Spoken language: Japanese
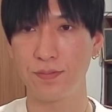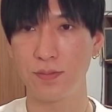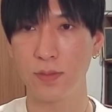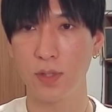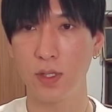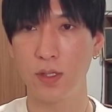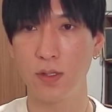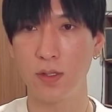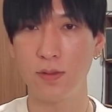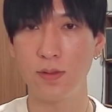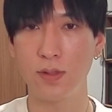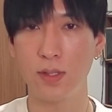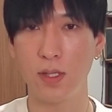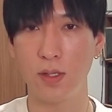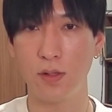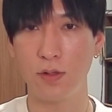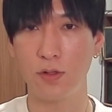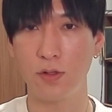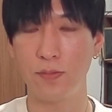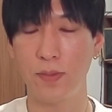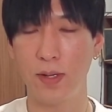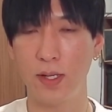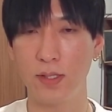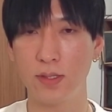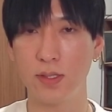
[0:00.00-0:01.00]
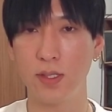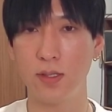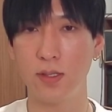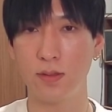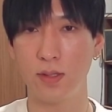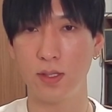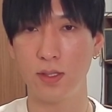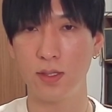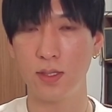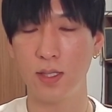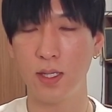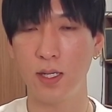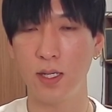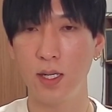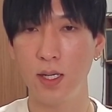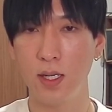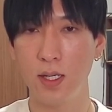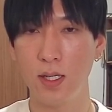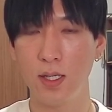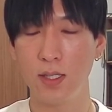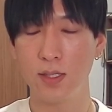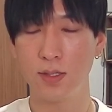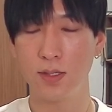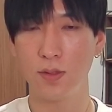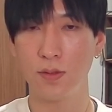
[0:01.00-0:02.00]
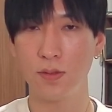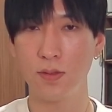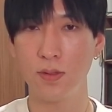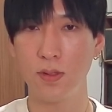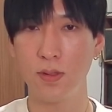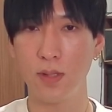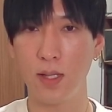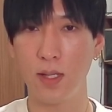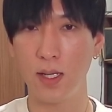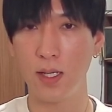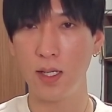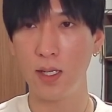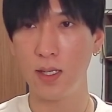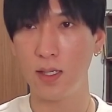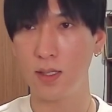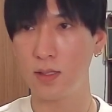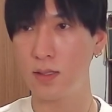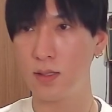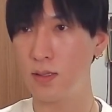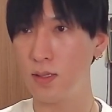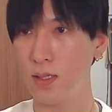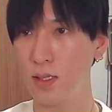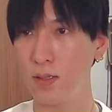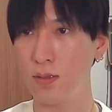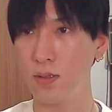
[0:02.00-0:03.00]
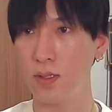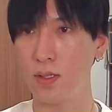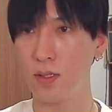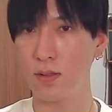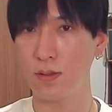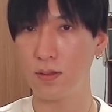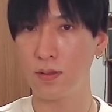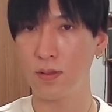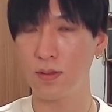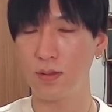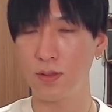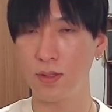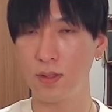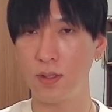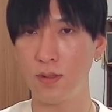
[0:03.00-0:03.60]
4.6%ですね。そこの流れが素直にこう、